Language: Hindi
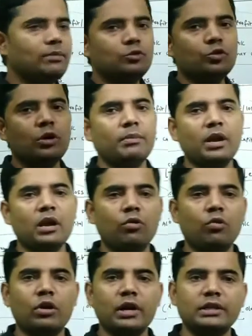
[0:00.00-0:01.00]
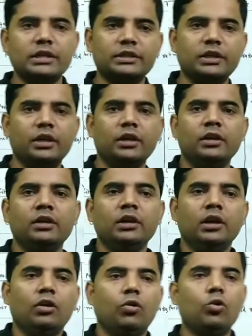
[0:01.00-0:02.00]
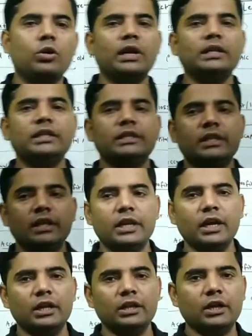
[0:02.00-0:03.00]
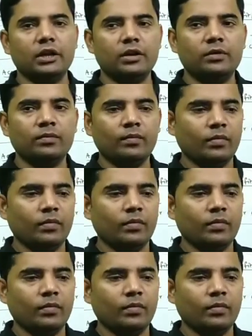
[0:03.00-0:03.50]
अब जो हमारा ऑर्गेनाइजेशन है ऑर्गेनाइजेशन के अंदर